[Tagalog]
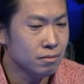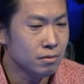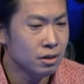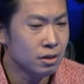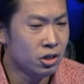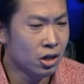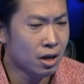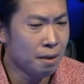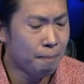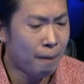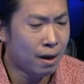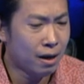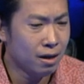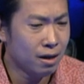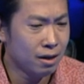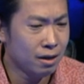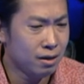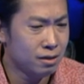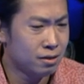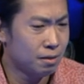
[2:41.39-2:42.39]
Tsaka parang
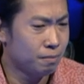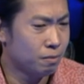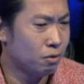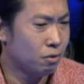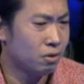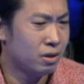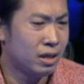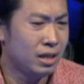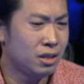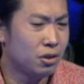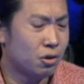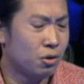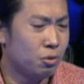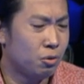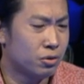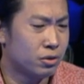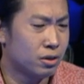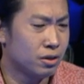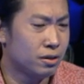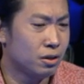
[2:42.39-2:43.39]
naisip ko, green
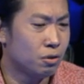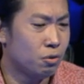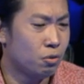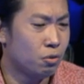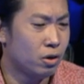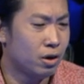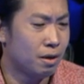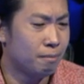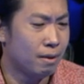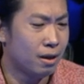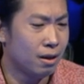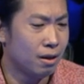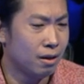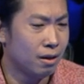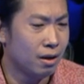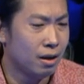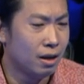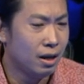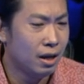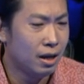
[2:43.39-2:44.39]
grocer siguro
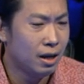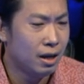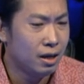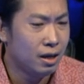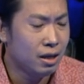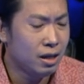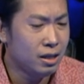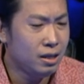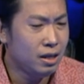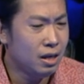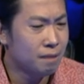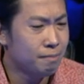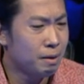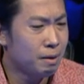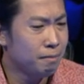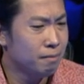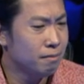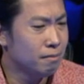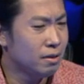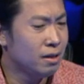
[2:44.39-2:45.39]
naman, hindi
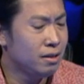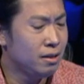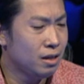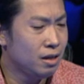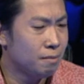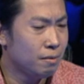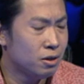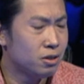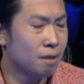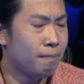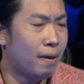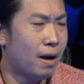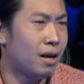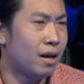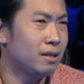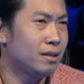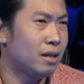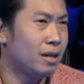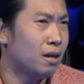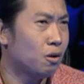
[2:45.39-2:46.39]
naman, hindi naman siya
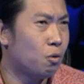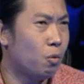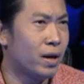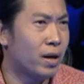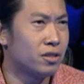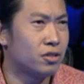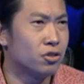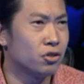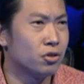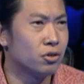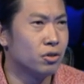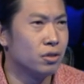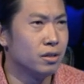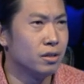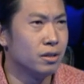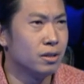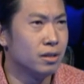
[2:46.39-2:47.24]
parang trick question.